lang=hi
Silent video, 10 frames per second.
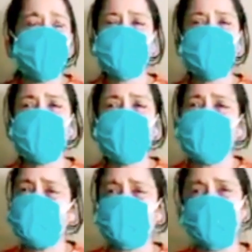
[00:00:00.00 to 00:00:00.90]
अरे ये बेड
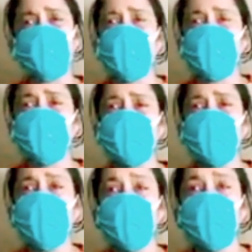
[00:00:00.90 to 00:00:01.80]
अभी तक नहीं खाली
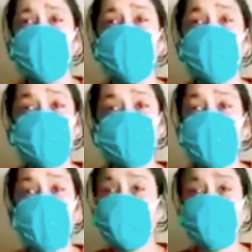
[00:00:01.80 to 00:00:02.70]
हुआ है मतलब
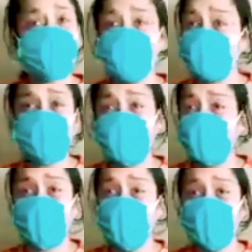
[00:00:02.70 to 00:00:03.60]
ये आदमी अभी तक नहीं
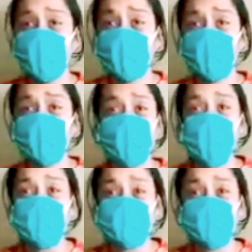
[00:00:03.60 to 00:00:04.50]
मरा है एक
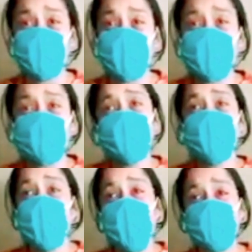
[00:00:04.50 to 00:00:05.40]
आदमी के बारे में
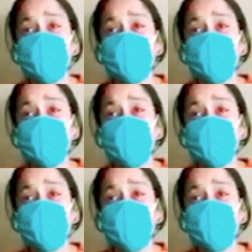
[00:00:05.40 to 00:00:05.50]
आप